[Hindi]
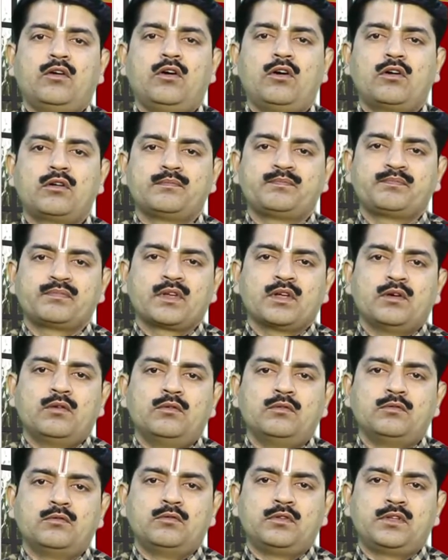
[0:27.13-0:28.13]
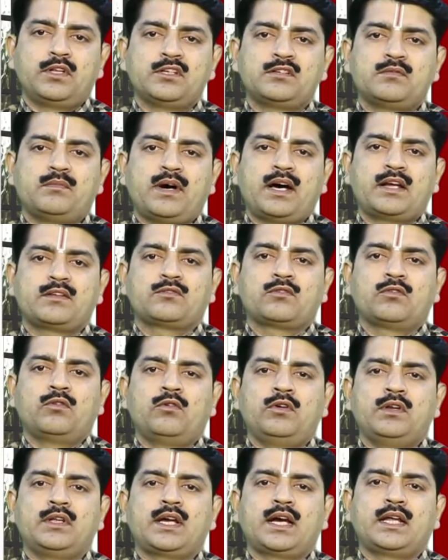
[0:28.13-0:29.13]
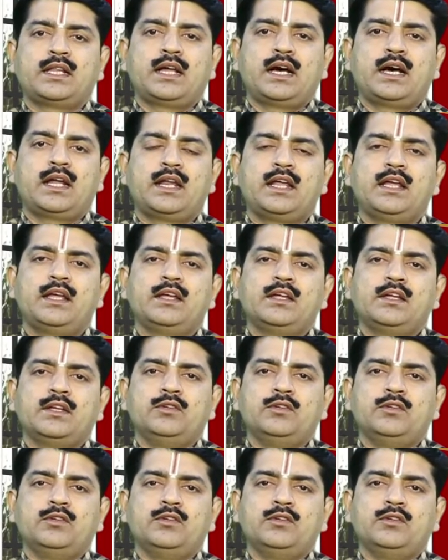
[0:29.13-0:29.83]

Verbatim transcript: और उनतीस मार्च को होली का दहन है